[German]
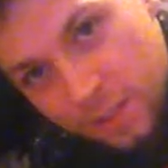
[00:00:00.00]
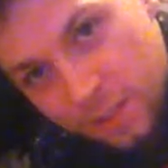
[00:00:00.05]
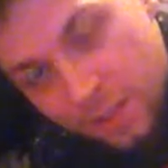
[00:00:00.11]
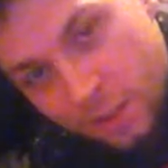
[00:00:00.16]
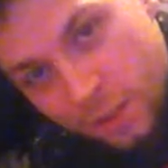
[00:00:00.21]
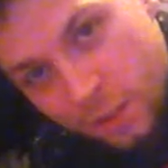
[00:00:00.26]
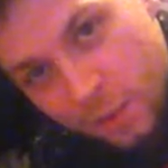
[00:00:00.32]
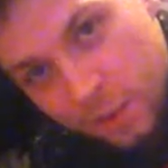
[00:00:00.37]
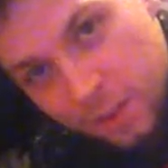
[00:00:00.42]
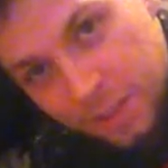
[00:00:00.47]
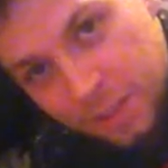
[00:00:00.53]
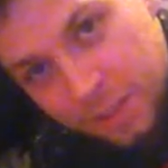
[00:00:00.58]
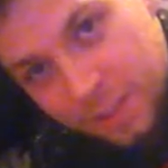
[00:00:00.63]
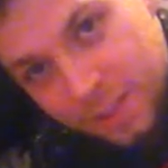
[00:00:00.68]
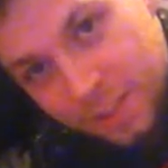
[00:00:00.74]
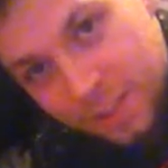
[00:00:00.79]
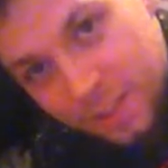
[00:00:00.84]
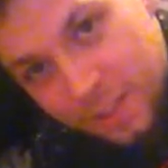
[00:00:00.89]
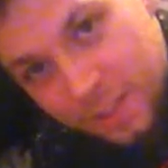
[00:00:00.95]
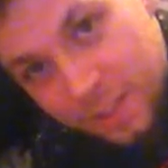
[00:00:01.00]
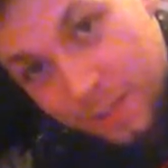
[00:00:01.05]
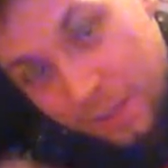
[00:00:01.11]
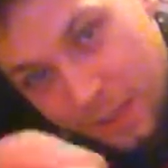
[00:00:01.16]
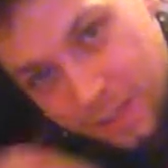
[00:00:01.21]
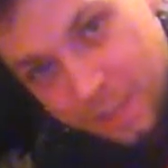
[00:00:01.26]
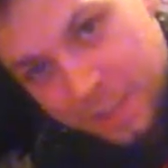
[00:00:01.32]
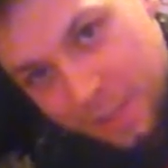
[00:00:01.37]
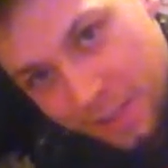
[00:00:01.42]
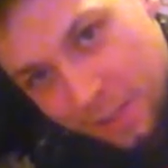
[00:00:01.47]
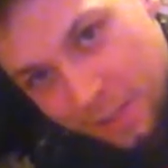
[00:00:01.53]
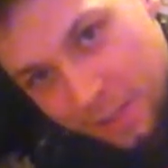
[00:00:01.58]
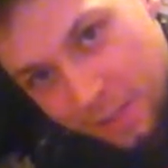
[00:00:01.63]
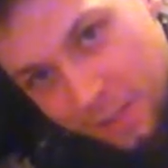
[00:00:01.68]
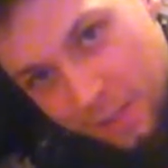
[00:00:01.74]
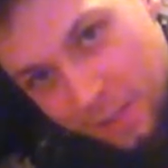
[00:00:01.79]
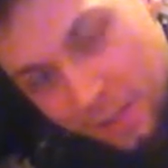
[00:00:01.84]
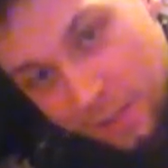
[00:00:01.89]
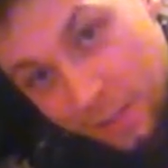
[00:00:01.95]
und äh, passt dich an.
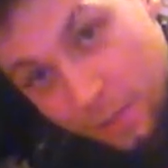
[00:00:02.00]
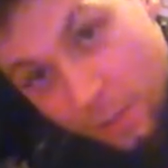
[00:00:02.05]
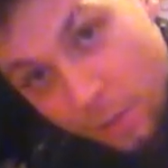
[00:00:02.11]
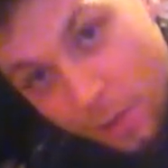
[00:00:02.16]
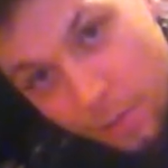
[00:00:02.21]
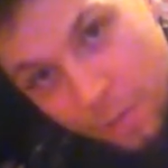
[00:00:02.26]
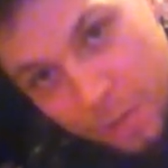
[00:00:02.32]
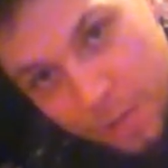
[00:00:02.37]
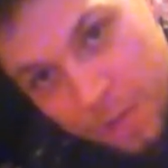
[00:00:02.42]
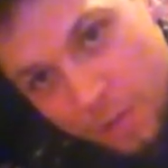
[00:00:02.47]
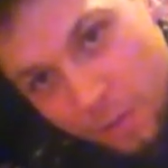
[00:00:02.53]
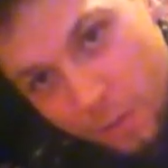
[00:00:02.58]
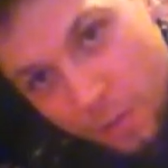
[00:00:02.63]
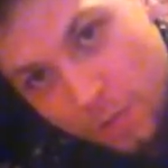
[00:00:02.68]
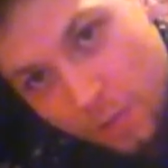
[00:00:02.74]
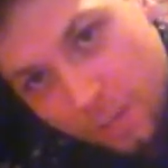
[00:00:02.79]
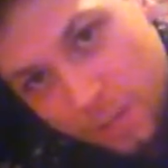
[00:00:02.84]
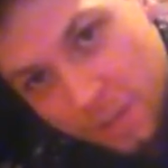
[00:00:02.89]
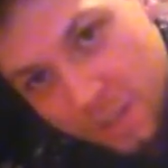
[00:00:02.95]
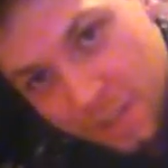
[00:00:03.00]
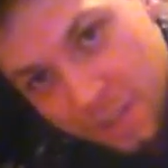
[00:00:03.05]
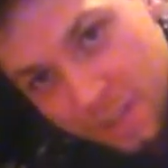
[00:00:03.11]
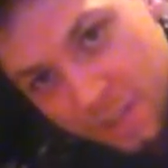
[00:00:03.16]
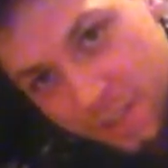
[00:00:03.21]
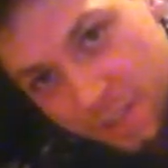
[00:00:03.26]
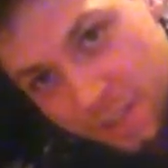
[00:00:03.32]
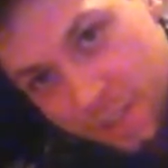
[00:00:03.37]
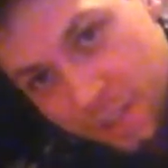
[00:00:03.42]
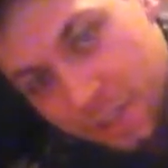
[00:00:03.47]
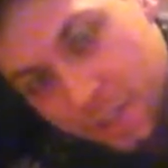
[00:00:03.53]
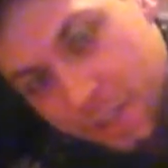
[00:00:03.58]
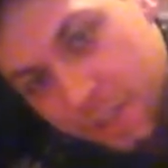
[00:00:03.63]
Oder, verpisst, oder verpisst dich halt.